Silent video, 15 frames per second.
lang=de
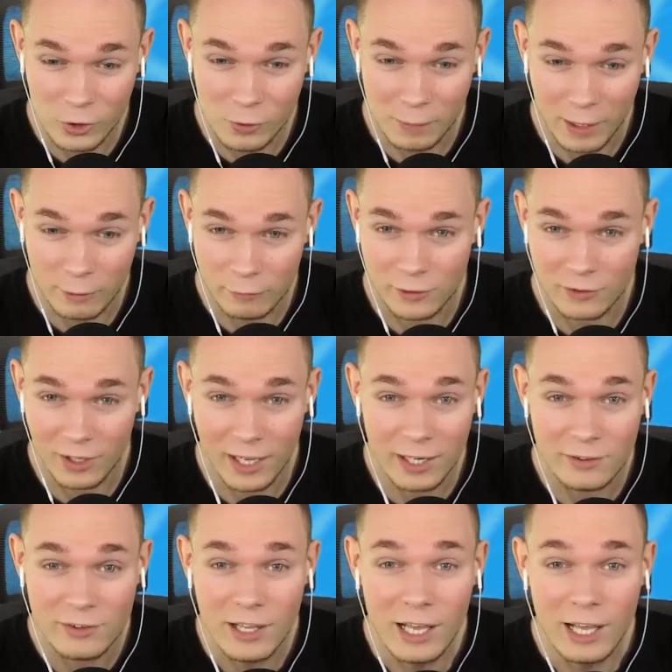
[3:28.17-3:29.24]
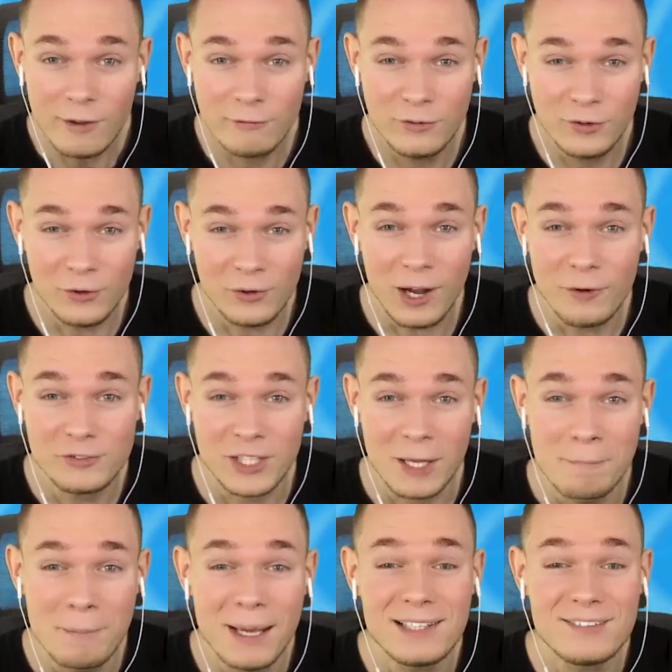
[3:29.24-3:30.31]
überall verteilt. Sogar auf
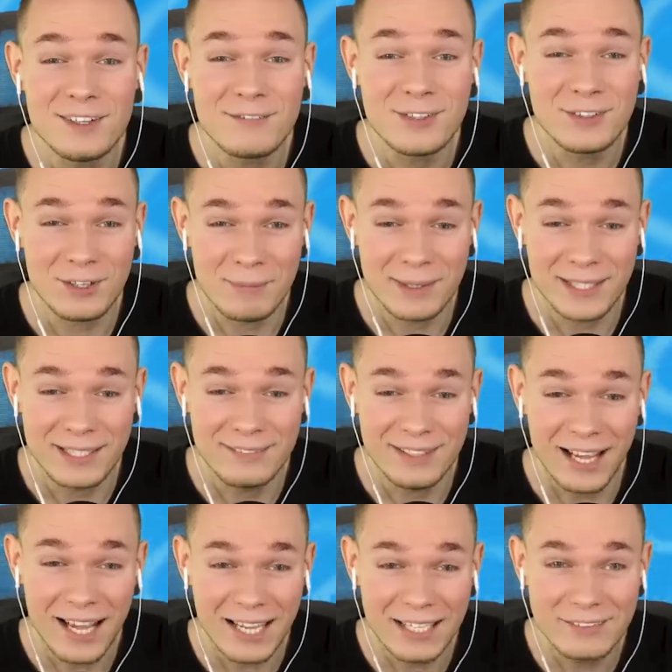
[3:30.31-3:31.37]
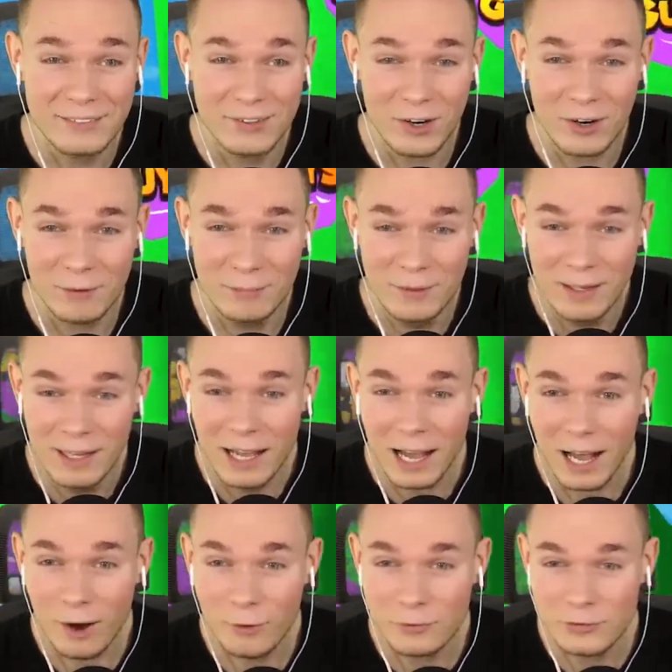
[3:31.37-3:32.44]
der Mitte. Wie soll man denn da hinkommen?
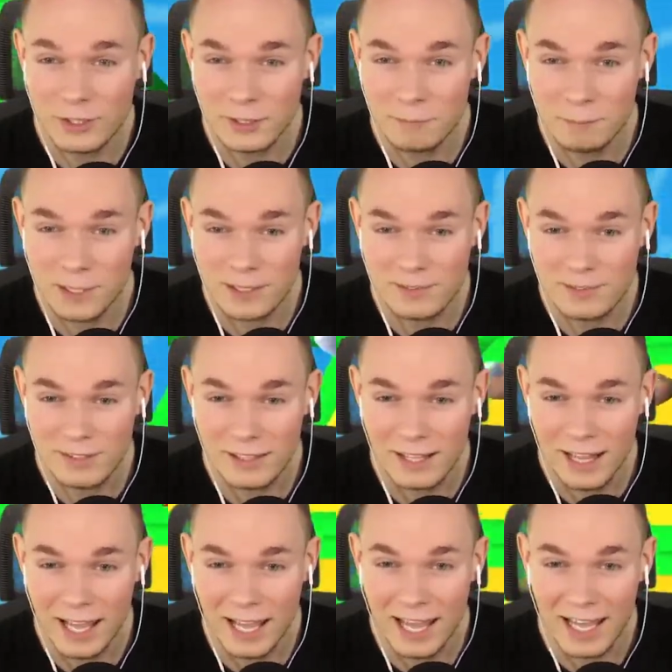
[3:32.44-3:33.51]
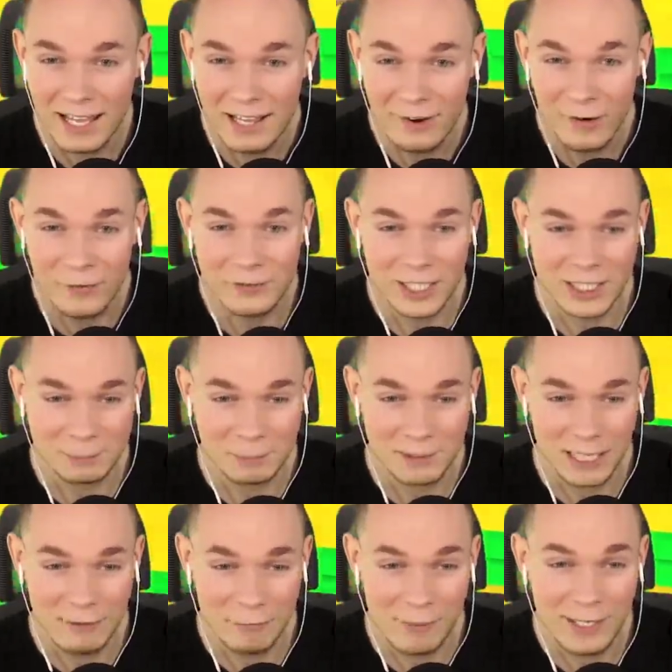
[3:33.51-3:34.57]
auf die Mitte, hä? Und der
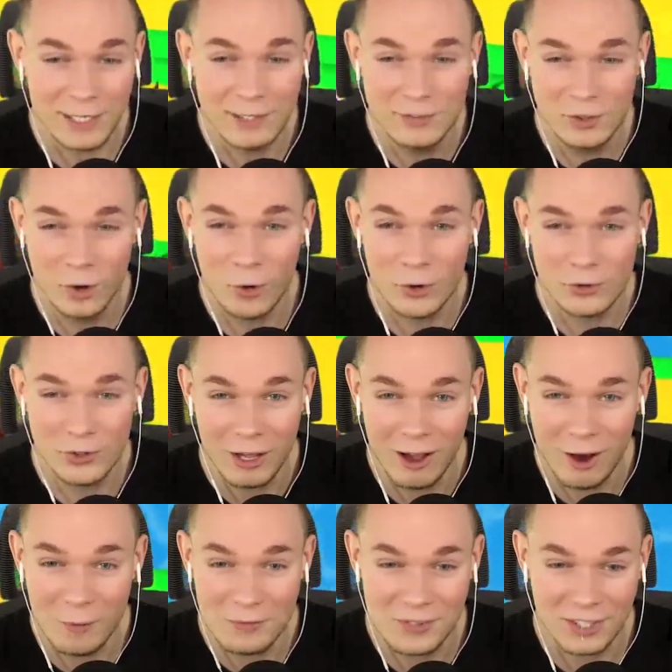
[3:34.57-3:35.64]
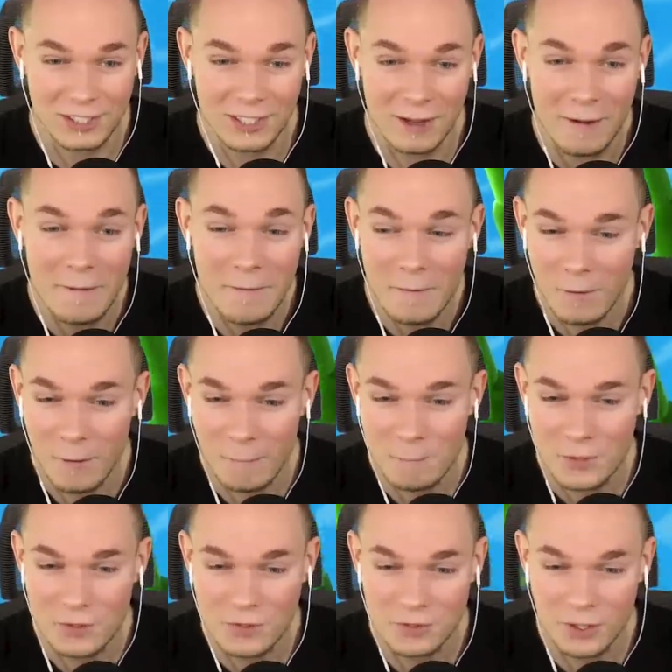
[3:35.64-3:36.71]
springt einfach mal in den Tod. Hauptsache der,
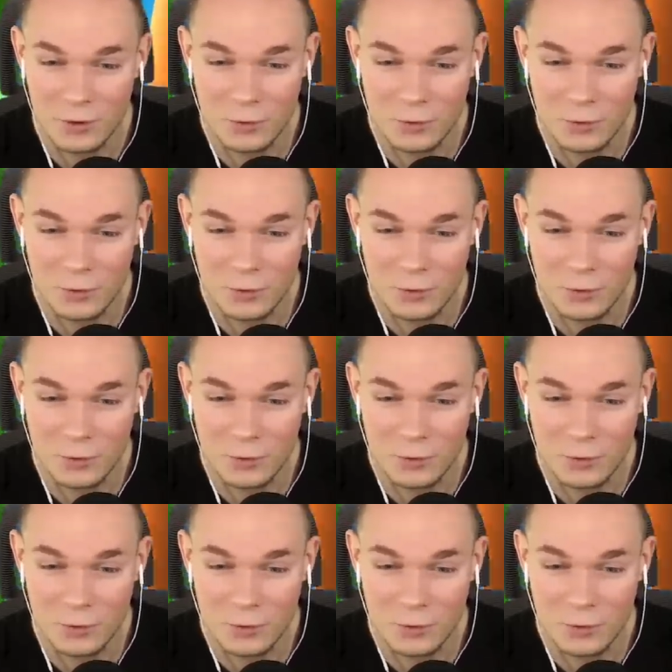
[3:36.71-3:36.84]
um diese